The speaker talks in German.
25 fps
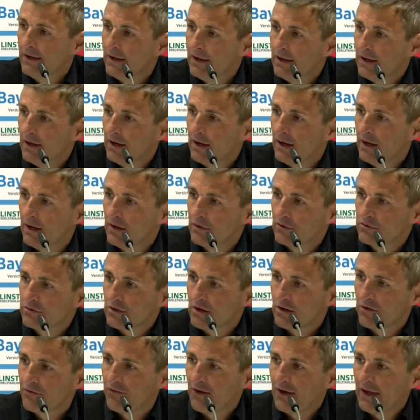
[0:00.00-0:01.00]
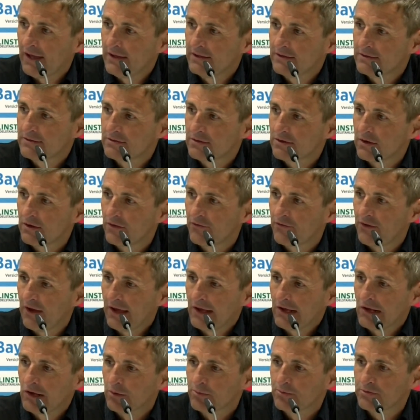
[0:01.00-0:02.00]
äh, unserer Fans, äh,
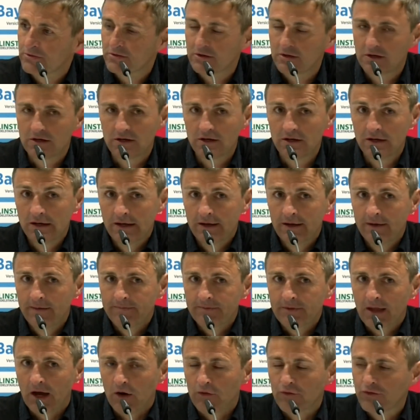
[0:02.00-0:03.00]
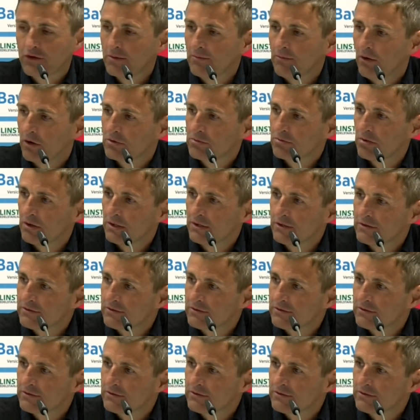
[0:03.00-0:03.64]
Fanclubs äh, aufgemacht worden.